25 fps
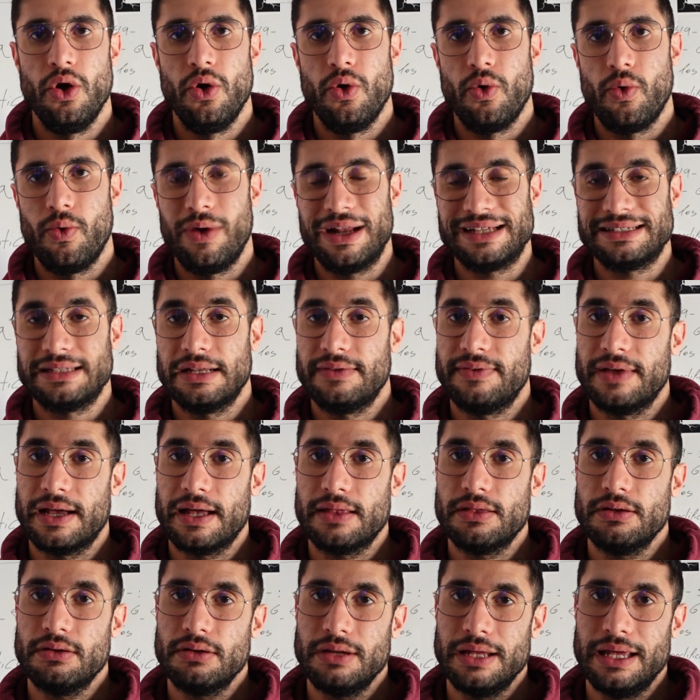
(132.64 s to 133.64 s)
una
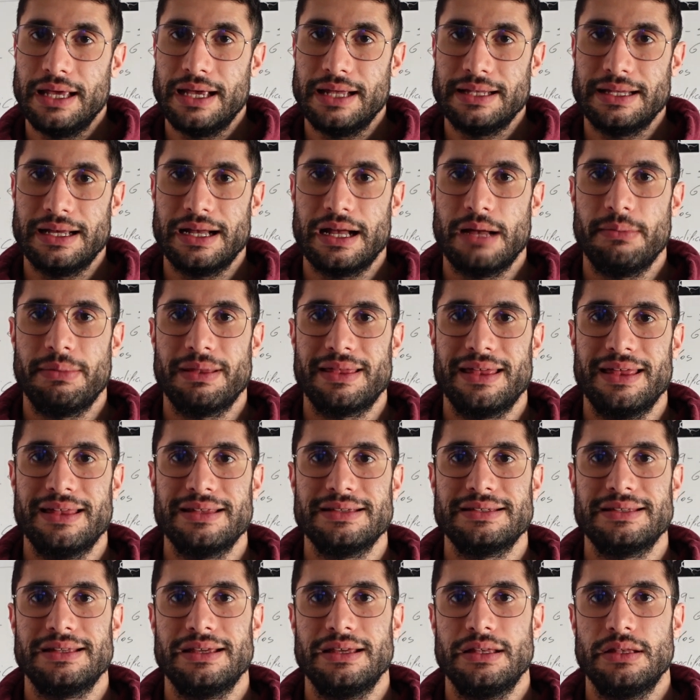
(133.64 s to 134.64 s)
esterificación y que tenga
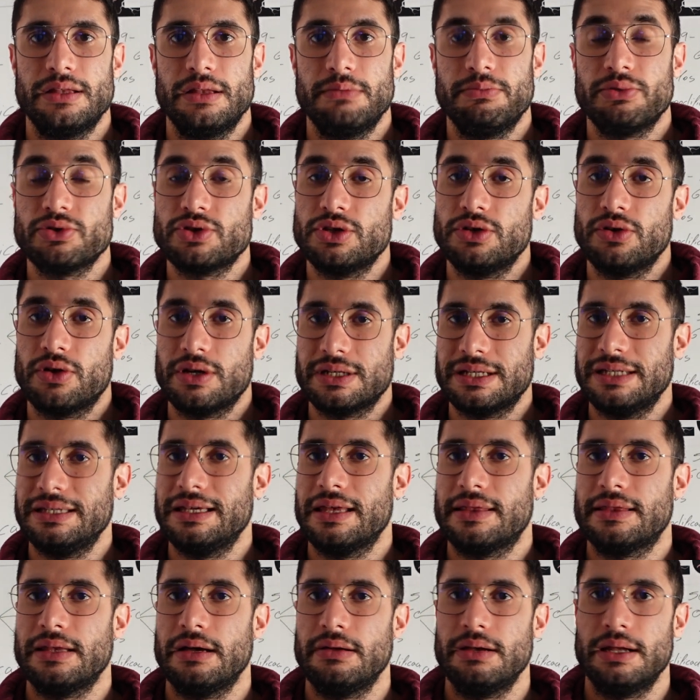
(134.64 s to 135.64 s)
capacidades de, depósito, que sea
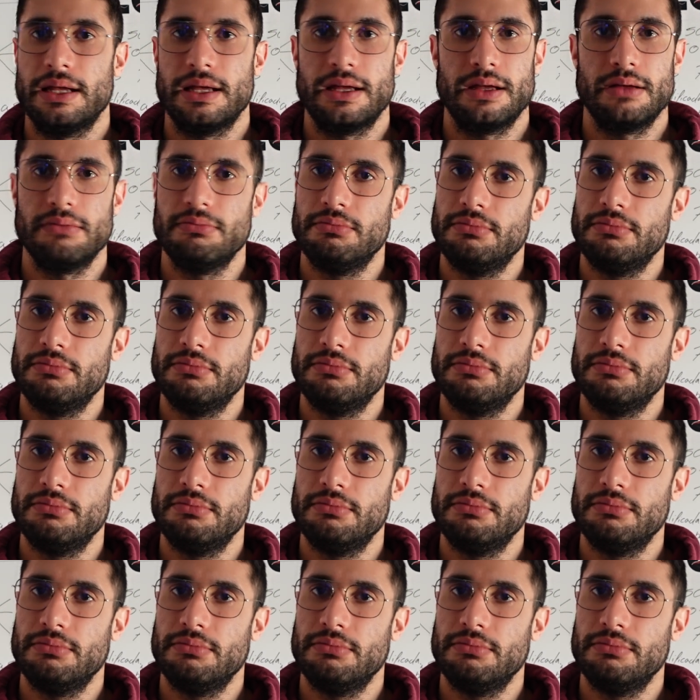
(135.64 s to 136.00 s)
inyectable.